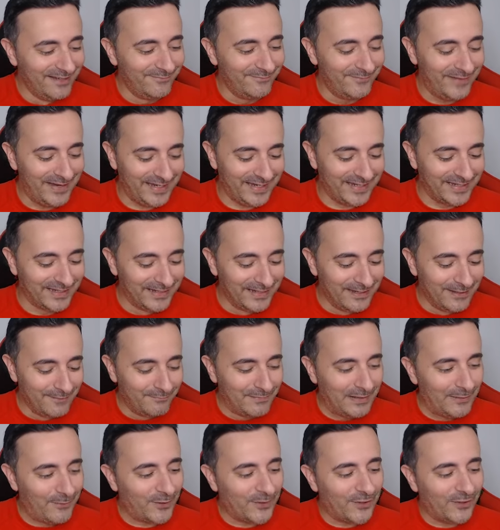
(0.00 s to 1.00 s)
vale,
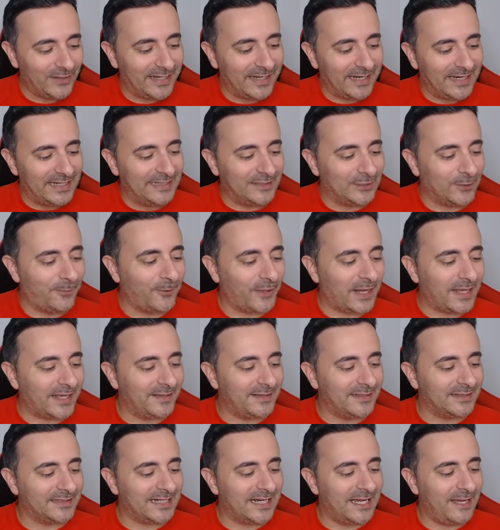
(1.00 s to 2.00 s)
vamos con esqueletos por aquí
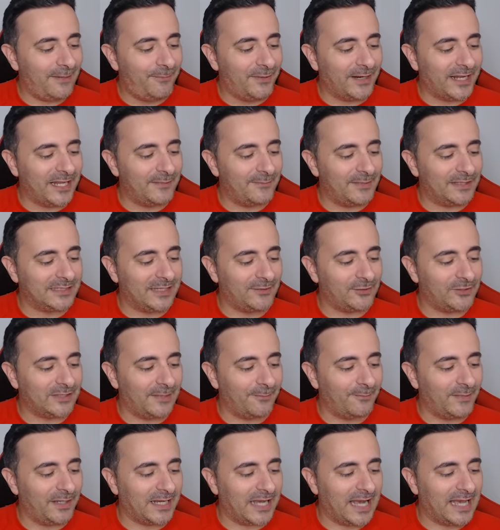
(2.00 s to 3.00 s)
detrás para ir matando
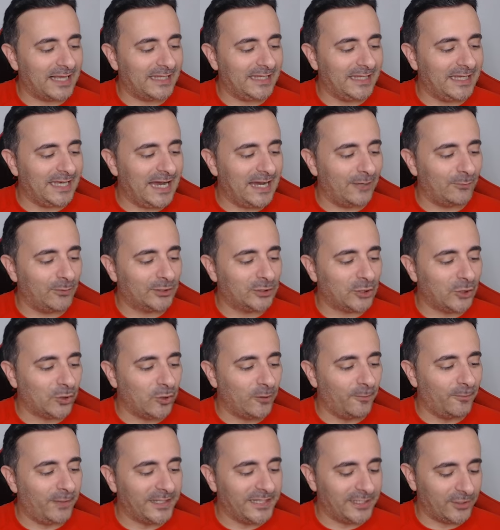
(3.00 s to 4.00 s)
también aquí a nuestro
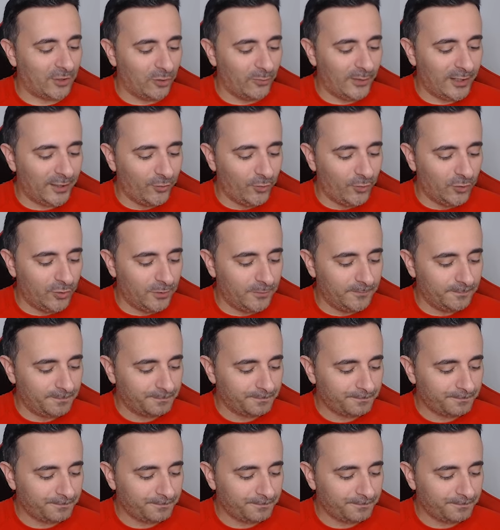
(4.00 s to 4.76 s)
compañero el verdugo.